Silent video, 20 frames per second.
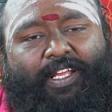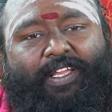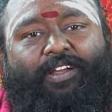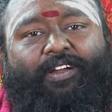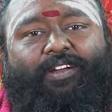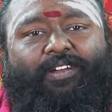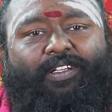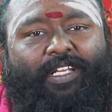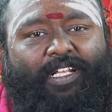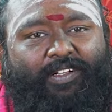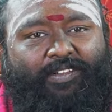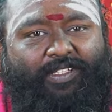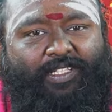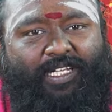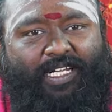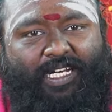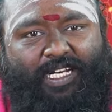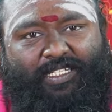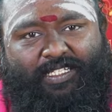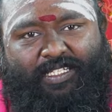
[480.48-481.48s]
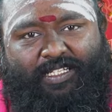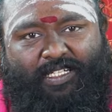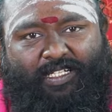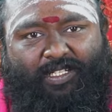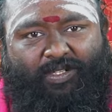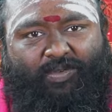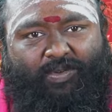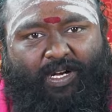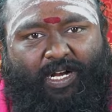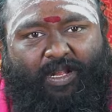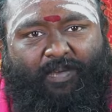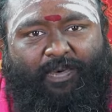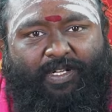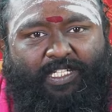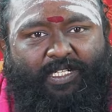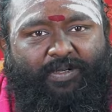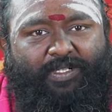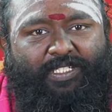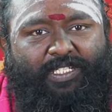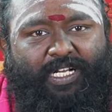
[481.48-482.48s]
வரைக்கும் இருபத்தி ஏழு நட்சத்திரத்துக்கு உண்டான
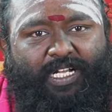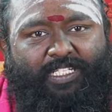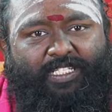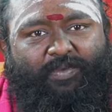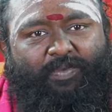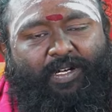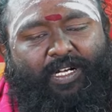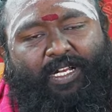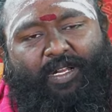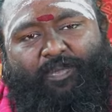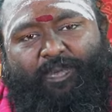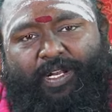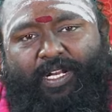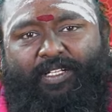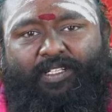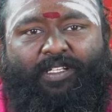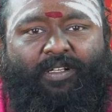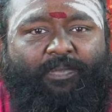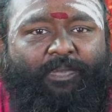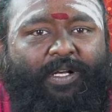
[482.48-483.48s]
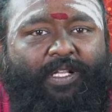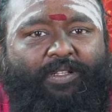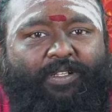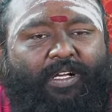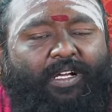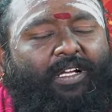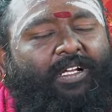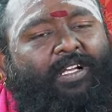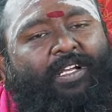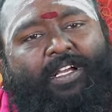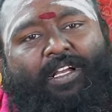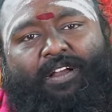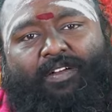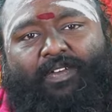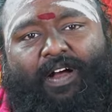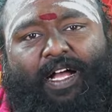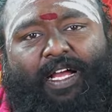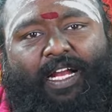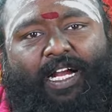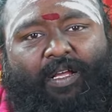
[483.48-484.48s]
பஞ்சபட்சி ராசி பலன் எப்படி இருந்ததுன்னு பார்த்தோம்
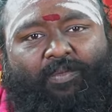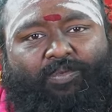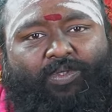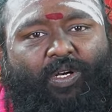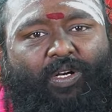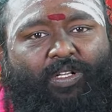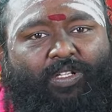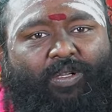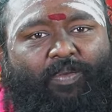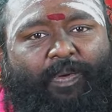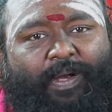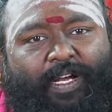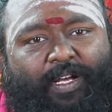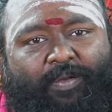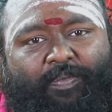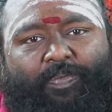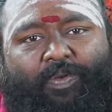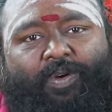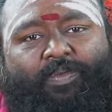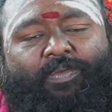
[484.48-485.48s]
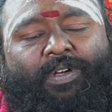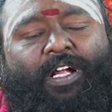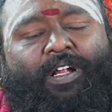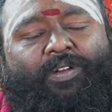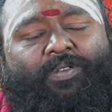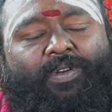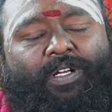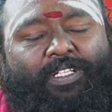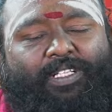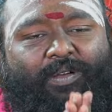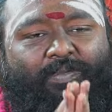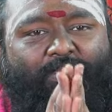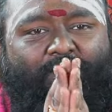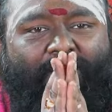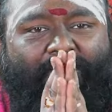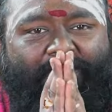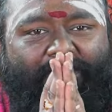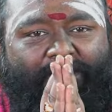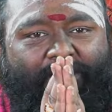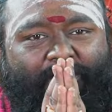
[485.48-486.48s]
வாங்க நாம் தொடர்ந்து பயணிப்போம் நான் உங்கள்
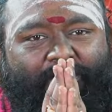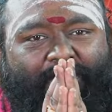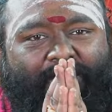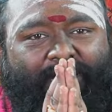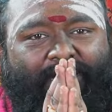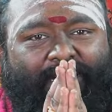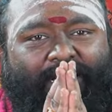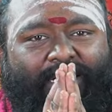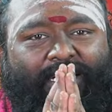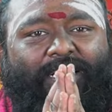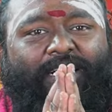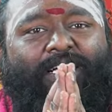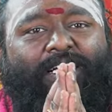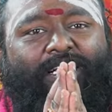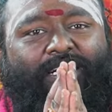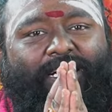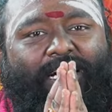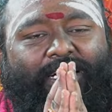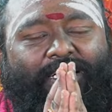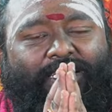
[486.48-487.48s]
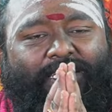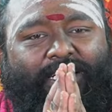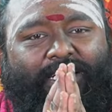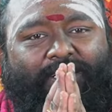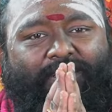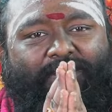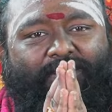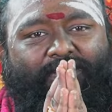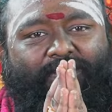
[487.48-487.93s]
தம்புரான் ரிஷபானந்தர் நன்றி